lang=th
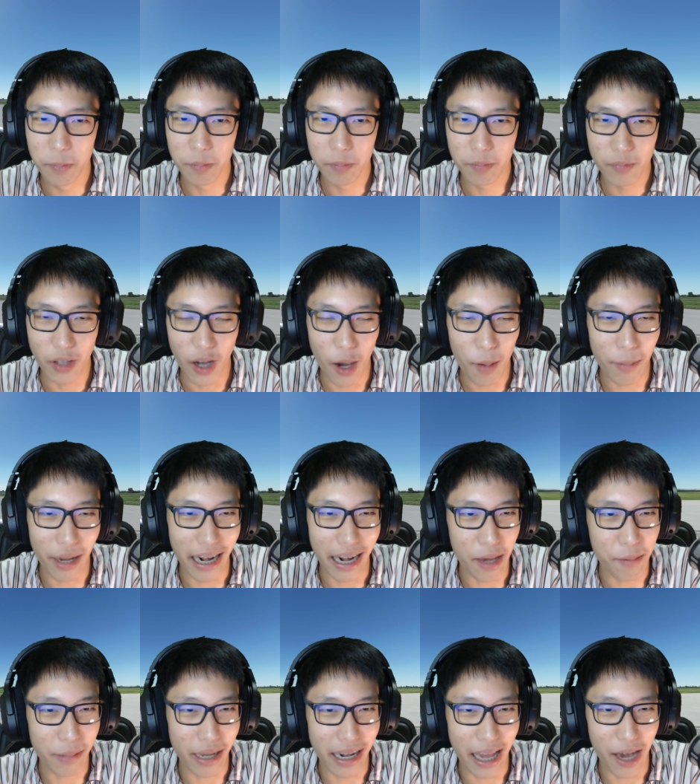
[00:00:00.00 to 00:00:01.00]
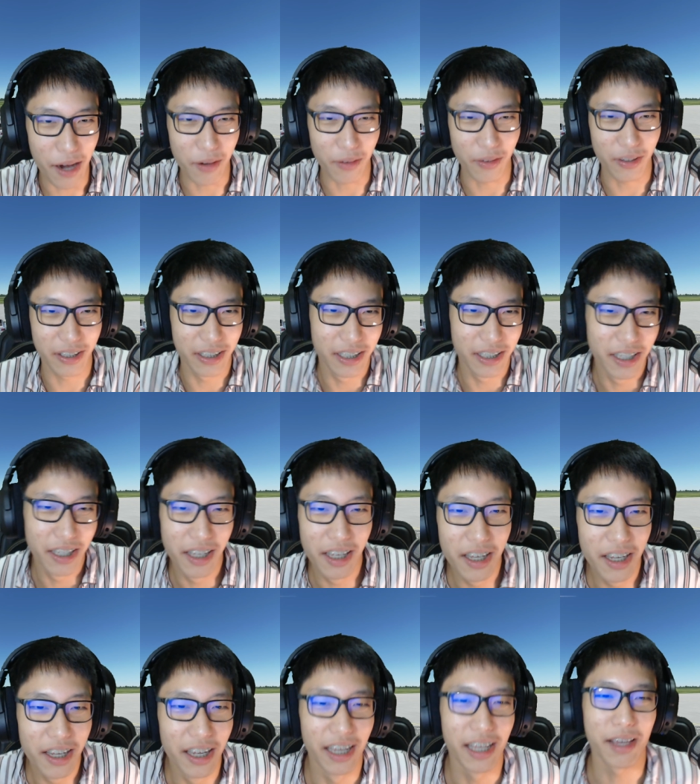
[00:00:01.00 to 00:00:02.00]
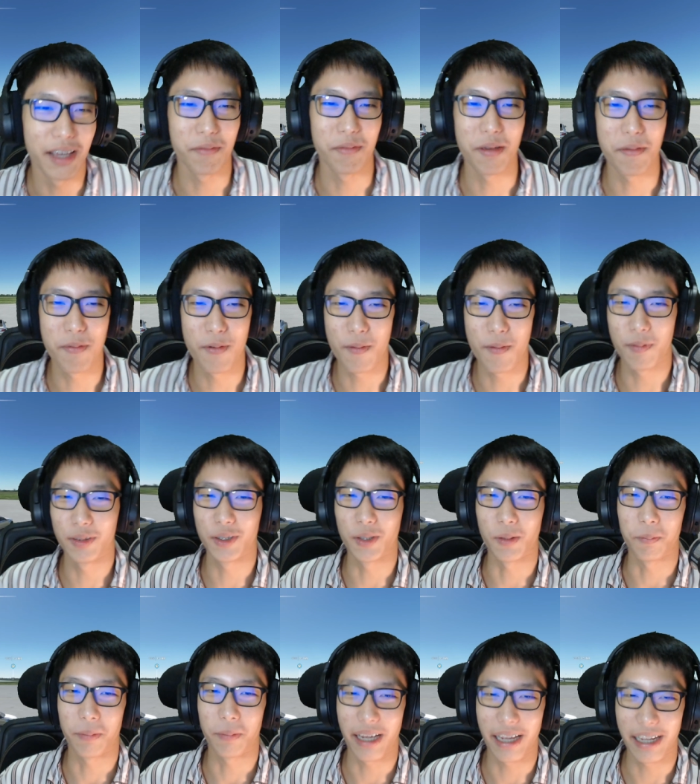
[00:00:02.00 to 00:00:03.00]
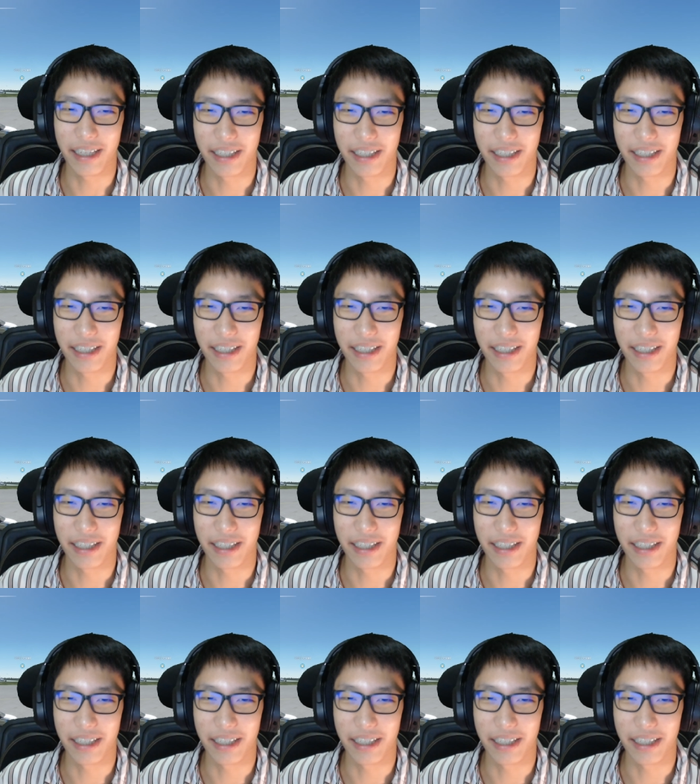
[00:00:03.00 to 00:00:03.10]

อ๋อมาแล้วเฮ้ยมีผู้ประสบภัย